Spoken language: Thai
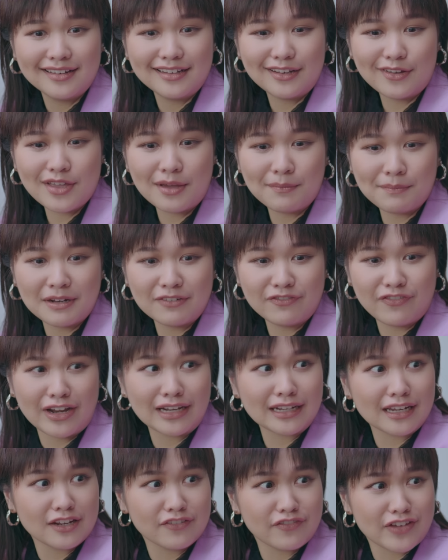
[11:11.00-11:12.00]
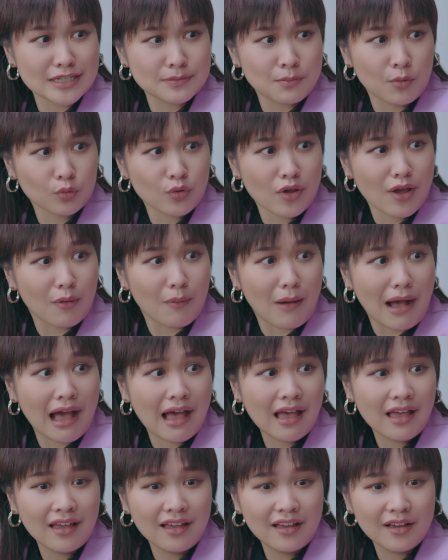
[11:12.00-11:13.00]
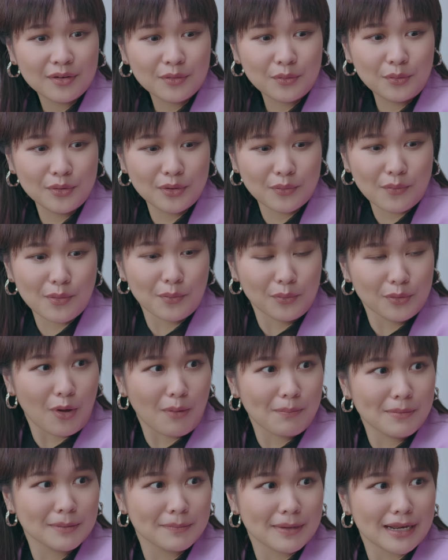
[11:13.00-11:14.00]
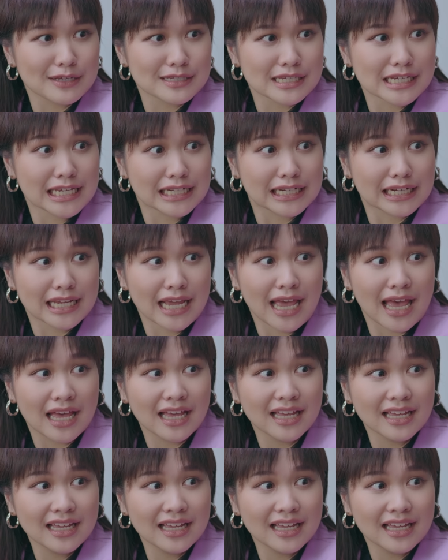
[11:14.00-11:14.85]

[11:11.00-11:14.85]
เรายังเป็นเฟรนด์กันใน Facebook ด้วยเหรอวะ กูนึกว่ากูลบมึงไปแล้วซะอีกเดี๋ยวนี้